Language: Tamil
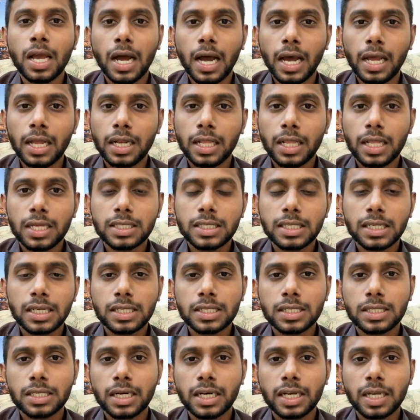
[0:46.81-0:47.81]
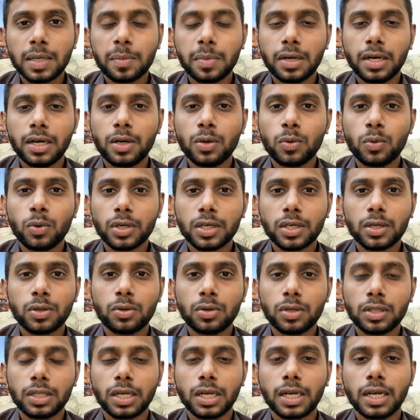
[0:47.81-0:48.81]
அதில் ஏதாச்சும் இருந்துச்சுன்னா டிக் பண்ணிவிட்டு ஓகே
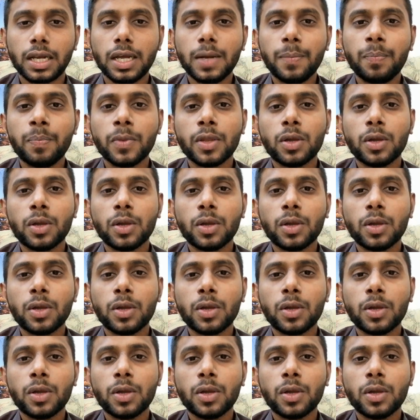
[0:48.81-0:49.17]
கொடுத்தீங்கன்னா